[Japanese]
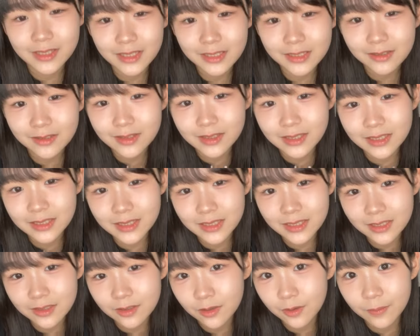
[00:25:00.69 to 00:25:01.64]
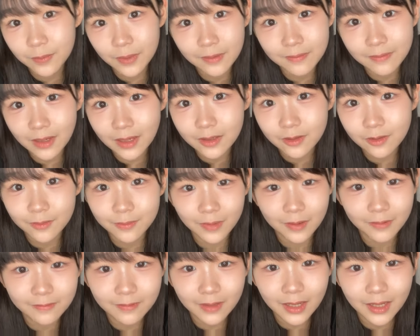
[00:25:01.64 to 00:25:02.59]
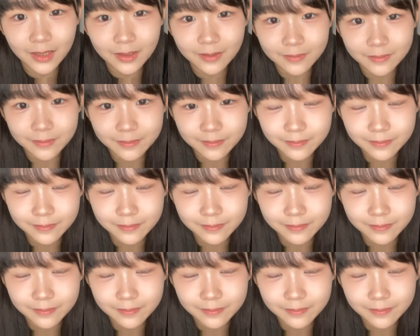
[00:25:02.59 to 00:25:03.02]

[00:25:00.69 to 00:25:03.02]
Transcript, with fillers: ね私じゃあちこんばんはこんばんは